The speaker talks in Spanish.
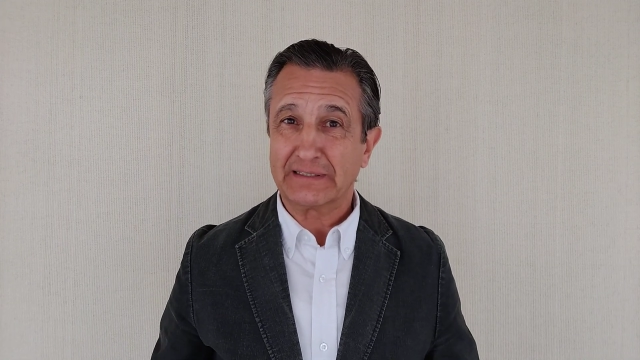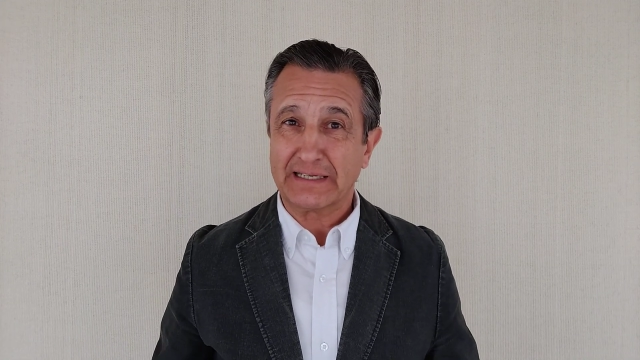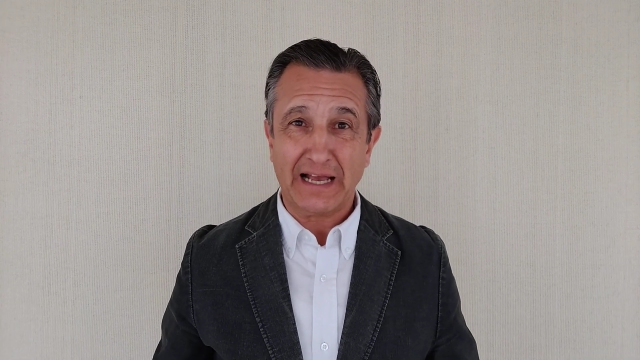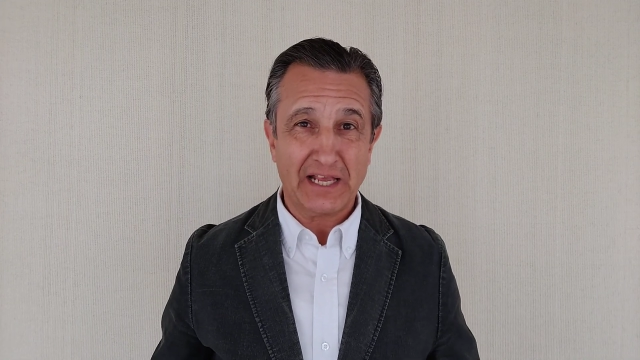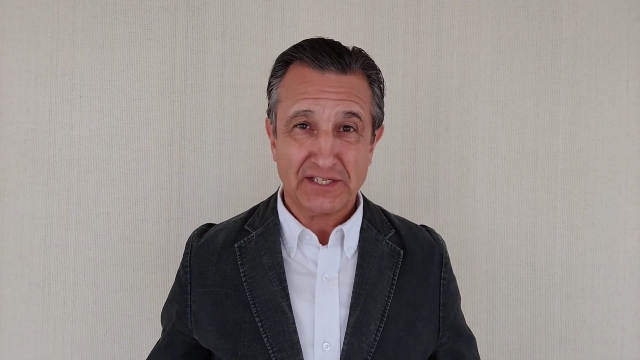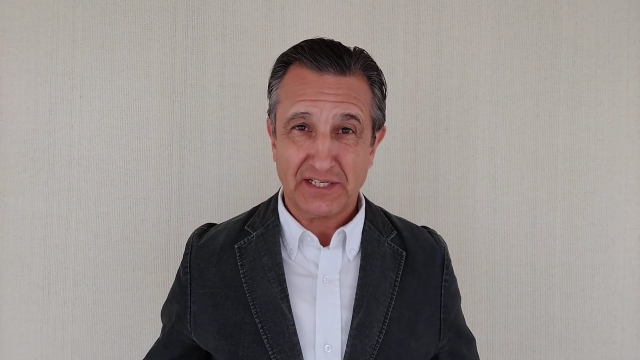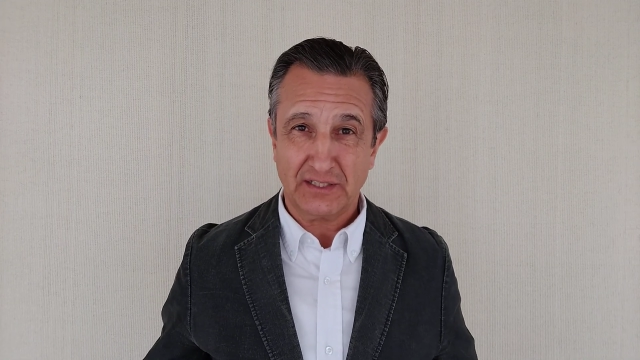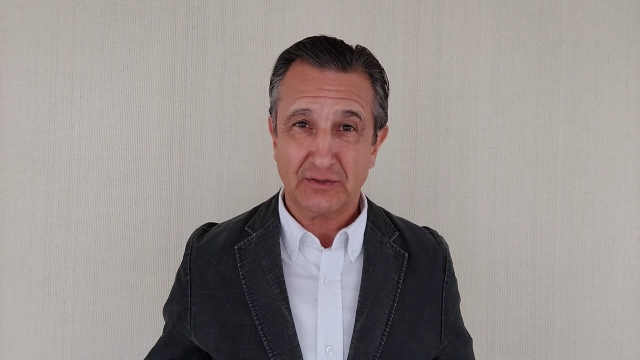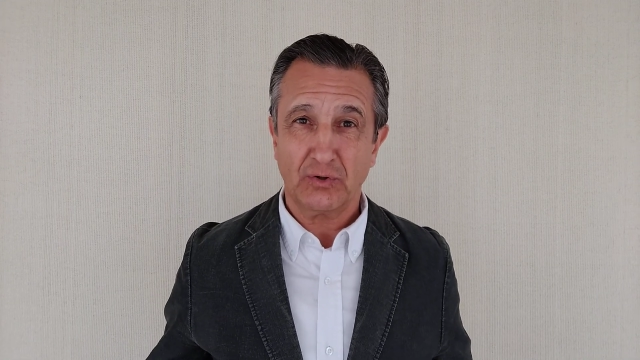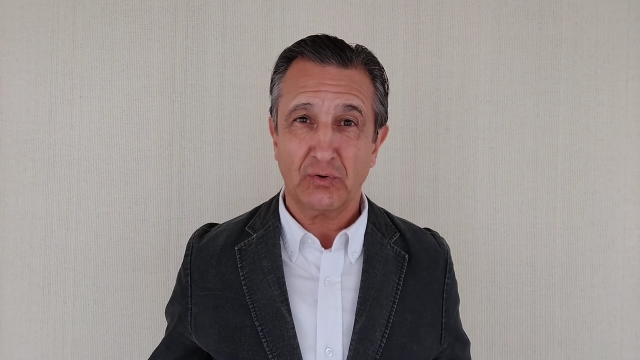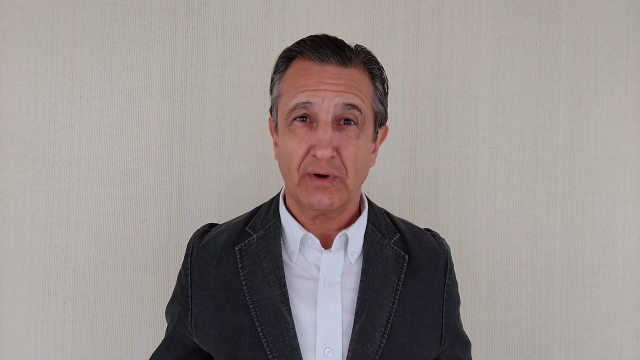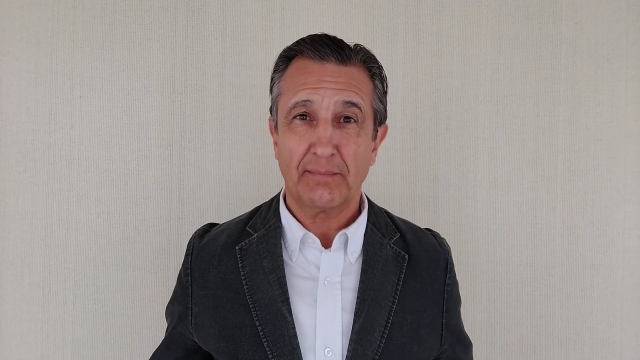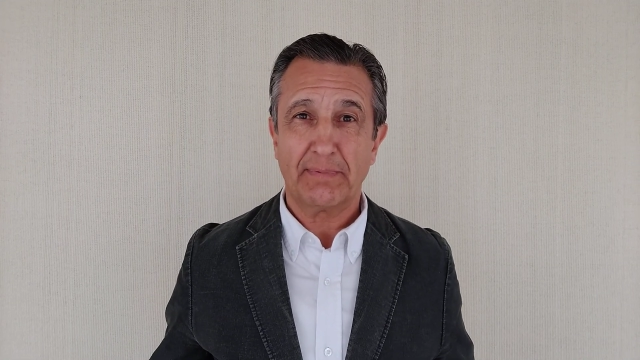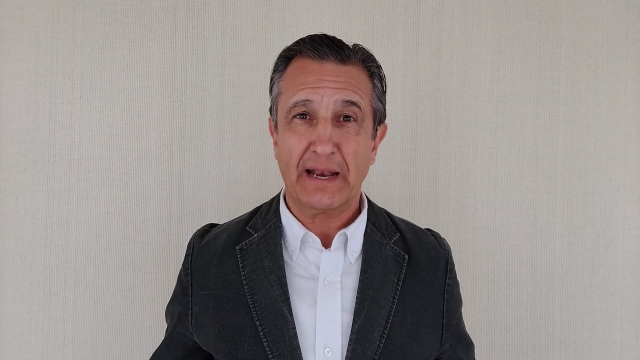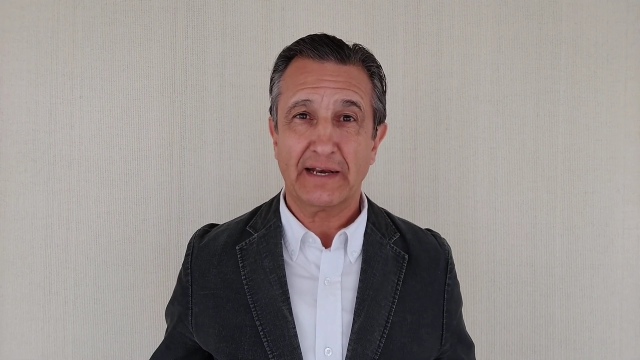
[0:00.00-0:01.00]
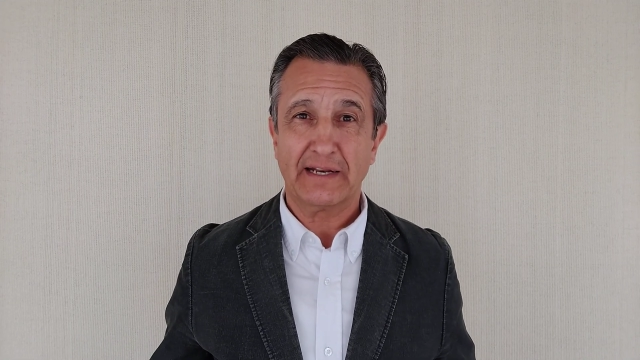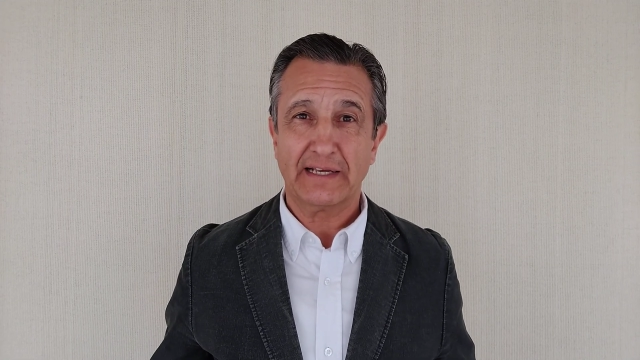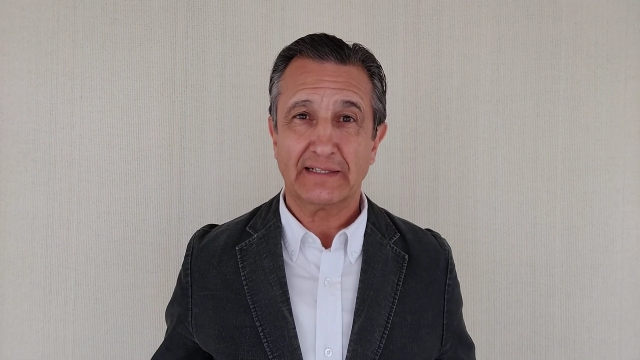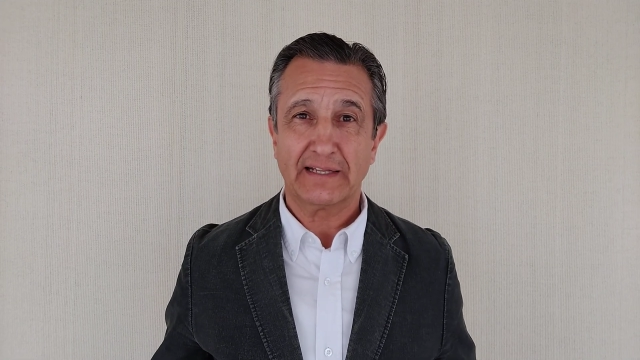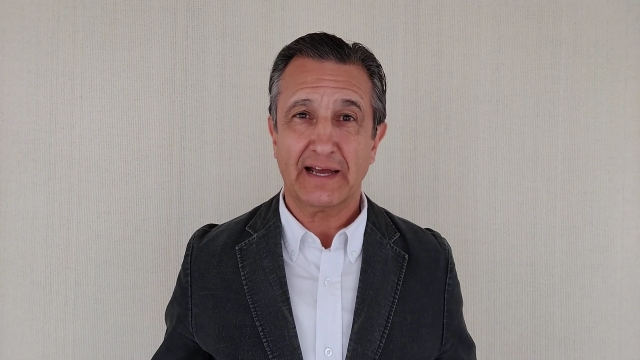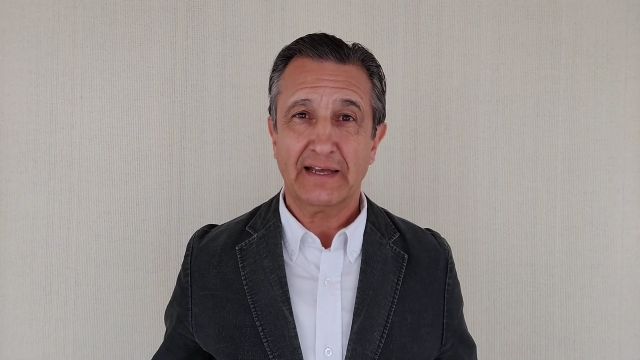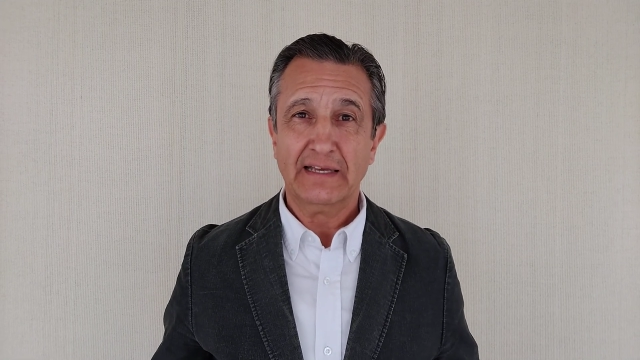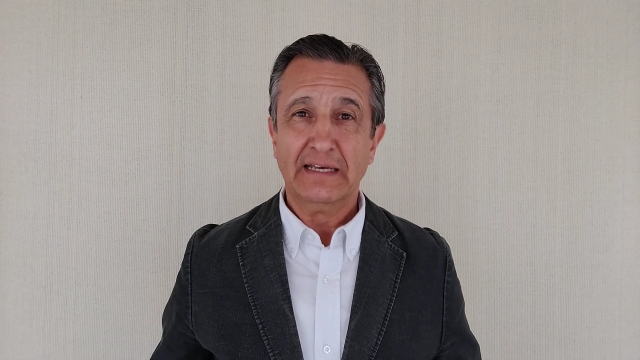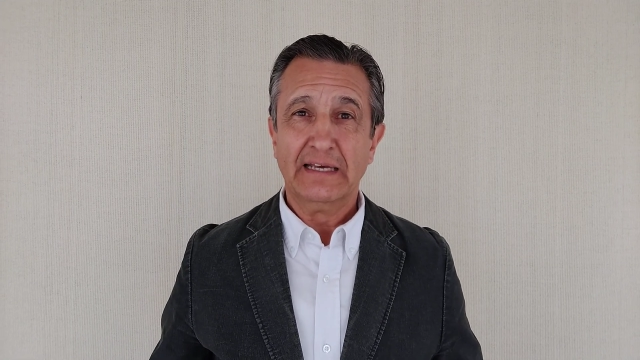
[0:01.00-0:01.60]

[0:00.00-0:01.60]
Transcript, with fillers: casi todo el planeta.